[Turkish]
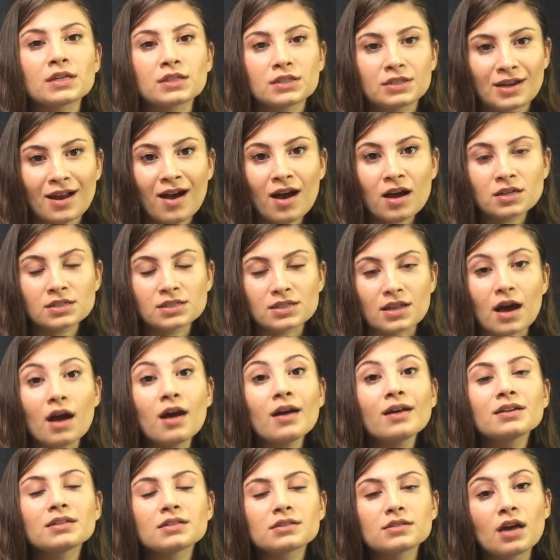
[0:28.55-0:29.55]

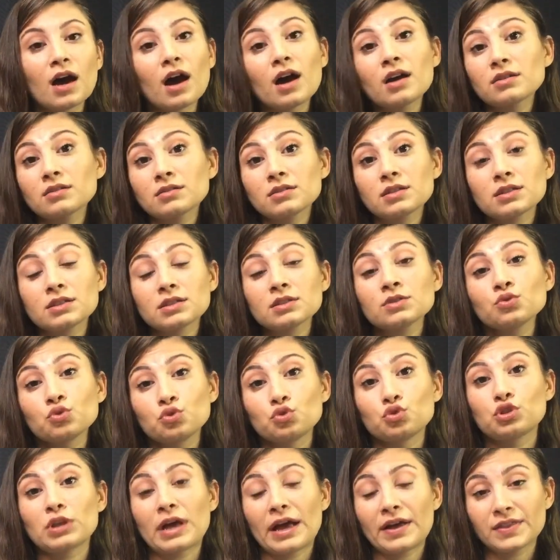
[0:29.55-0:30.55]
Ragna tanrıların
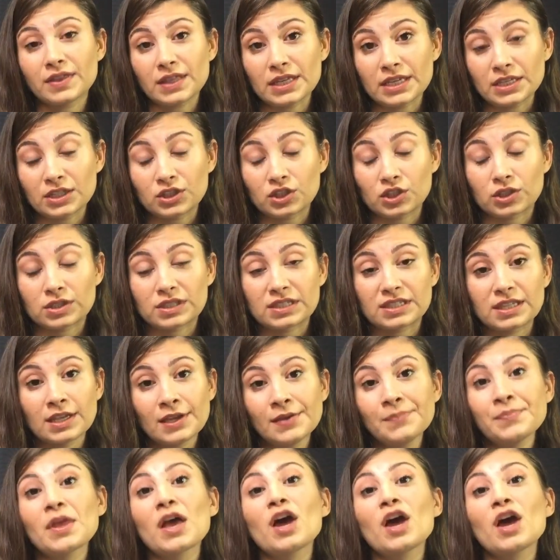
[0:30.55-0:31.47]
düzenleyicisi,